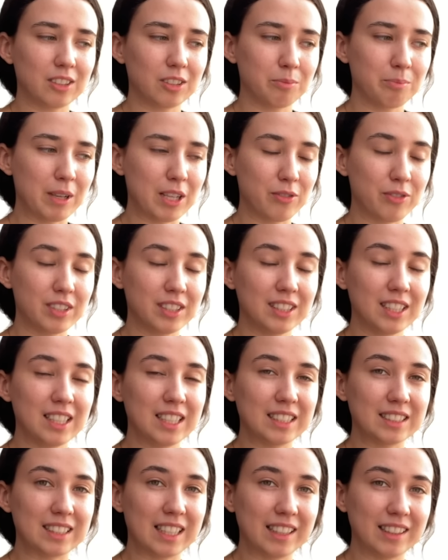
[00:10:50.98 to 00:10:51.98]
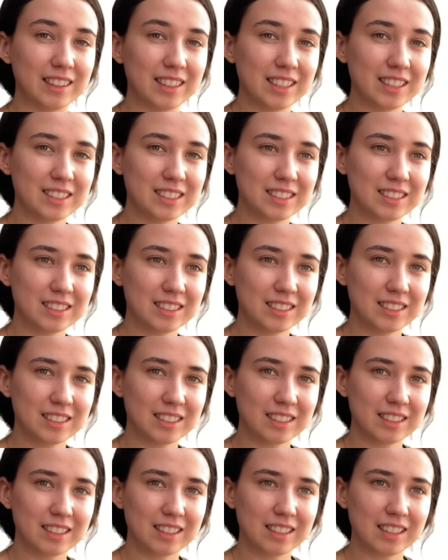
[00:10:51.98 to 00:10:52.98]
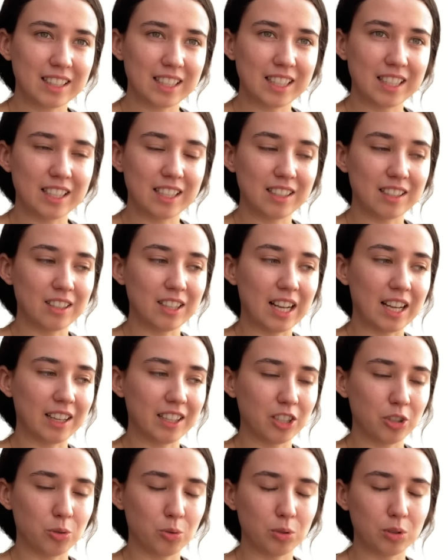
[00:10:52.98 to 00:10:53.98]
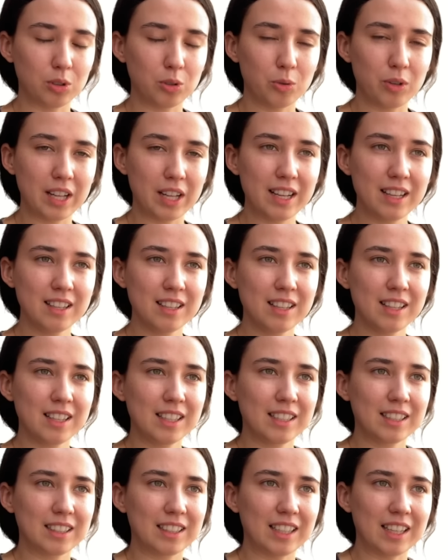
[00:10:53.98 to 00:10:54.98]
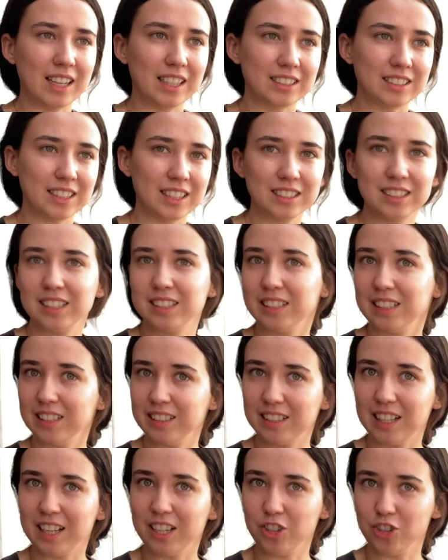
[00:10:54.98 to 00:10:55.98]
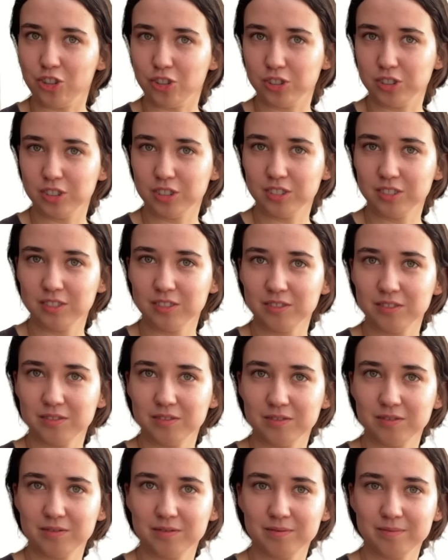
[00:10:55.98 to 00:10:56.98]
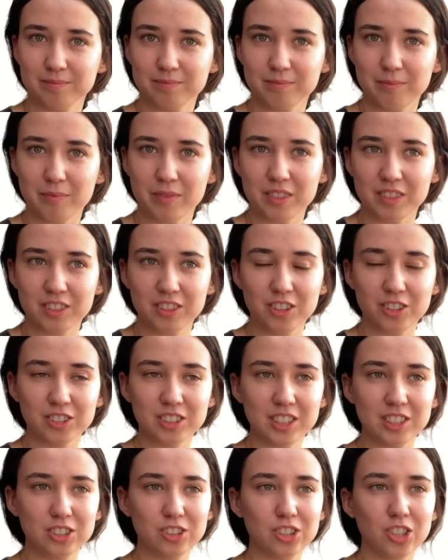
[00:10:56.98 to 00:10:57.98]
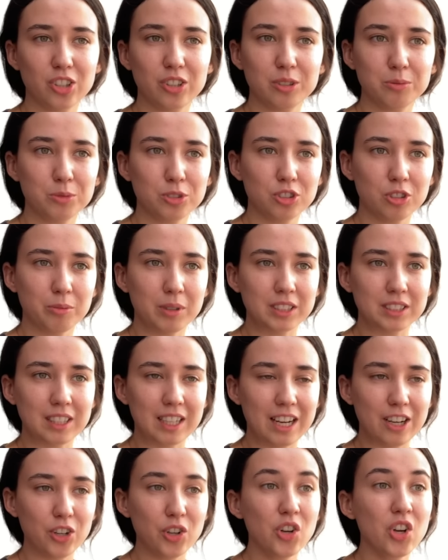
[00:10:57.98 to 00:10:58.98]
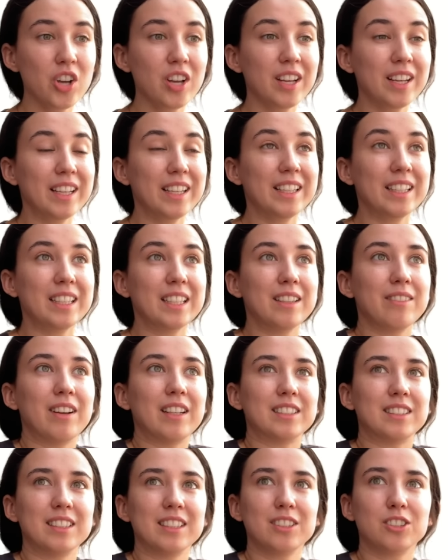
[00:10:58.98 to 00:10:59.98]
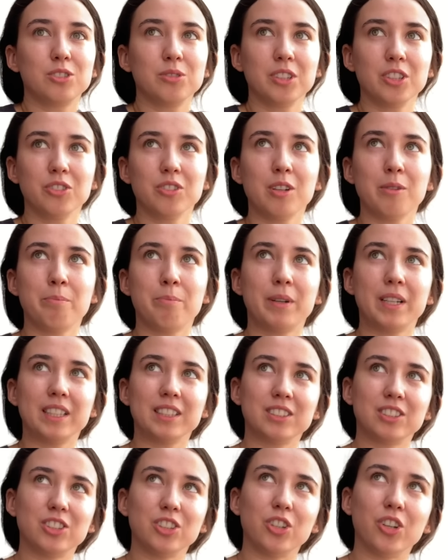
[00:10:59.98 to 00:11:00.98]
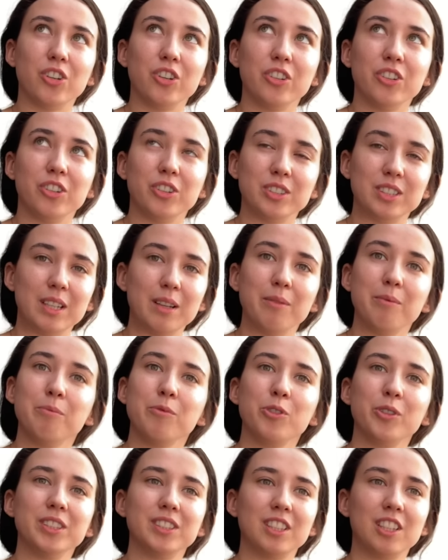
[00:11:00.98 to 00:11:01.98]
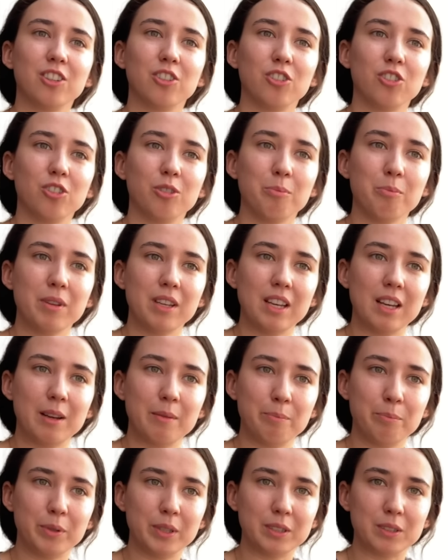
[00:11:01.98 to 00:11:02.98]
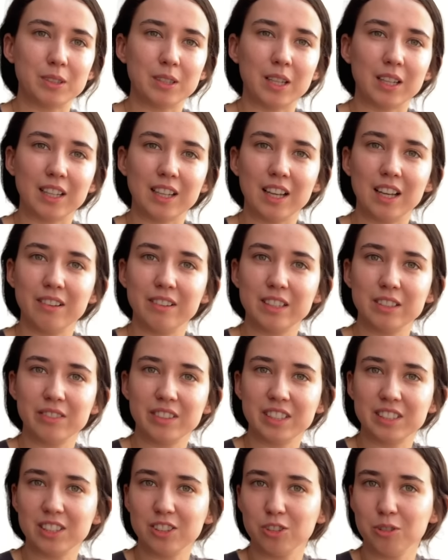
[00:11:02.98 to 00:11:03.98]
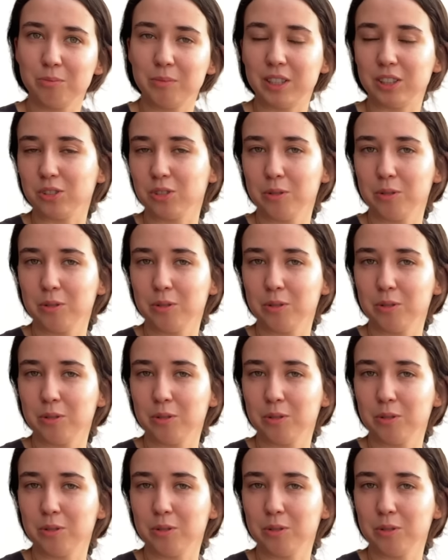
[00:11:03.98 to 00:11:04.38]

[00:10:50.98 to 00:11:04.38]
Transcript: más fertilizantes en la agricultura que hace 60 años. Entonces todo es mucho más caro y va a seguir subiendo el precio, o sea, nuestra economía pues a cada vez va a ir siendo más